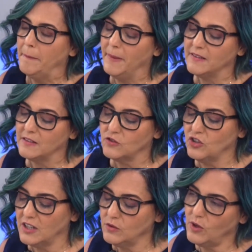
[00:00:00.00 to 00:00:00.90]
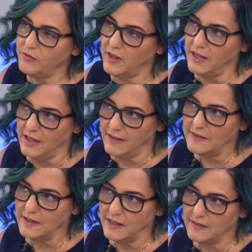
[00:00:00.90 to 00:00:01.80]
Mas tirando a, a,
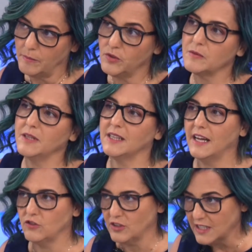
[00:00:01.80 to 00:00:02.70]
essa, essa possibilidade